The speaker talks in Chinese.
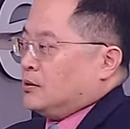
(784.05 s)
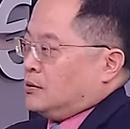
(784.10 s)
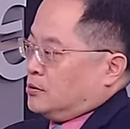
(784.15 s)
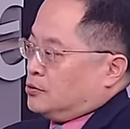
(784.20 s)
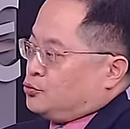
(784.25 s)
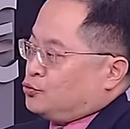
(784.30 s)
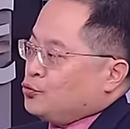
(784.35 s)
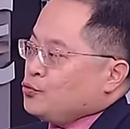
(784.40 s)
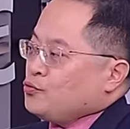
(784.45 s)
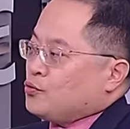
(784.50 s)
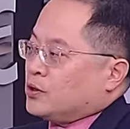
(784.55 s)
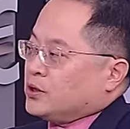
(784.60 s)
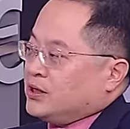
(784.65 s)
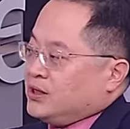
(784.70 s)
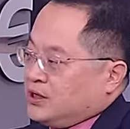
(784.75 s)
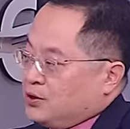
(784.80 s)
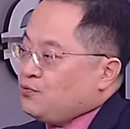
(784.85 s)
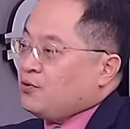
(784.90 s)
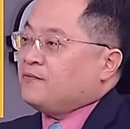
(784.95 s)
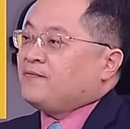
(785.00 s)
如果
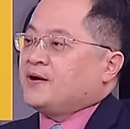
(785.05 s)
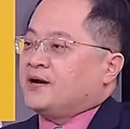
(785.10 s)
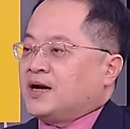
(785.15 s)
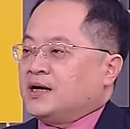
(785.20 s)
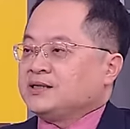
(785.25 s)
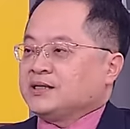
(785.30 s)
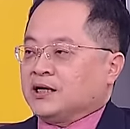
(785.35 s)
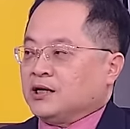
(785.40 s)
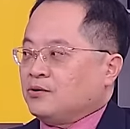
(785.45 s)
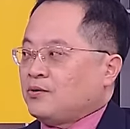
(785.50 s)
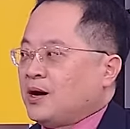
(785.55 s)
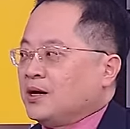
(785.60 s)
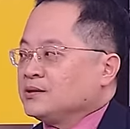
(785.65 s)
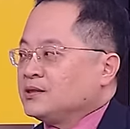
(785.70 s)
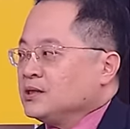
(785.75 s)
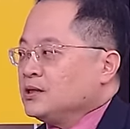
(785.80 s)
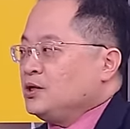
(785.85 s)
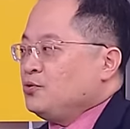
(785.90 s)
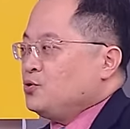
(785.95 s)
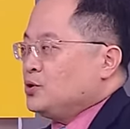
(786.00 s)
以1月份来讲的话，
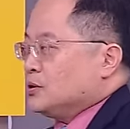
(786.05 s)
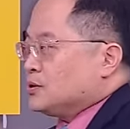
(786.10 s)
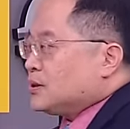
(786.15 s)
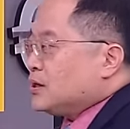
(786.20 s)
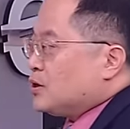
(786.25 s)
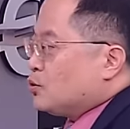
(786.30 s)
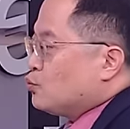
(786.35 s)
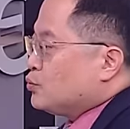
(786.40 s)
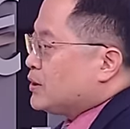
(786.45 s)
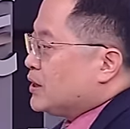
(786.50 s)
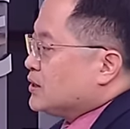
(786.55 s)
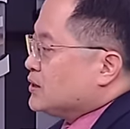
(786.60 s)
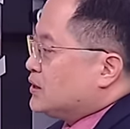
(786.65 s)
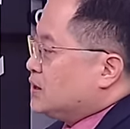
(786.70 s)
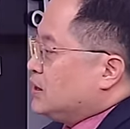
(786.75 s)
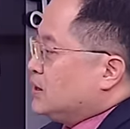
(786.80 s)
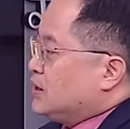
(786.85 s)
这个5.7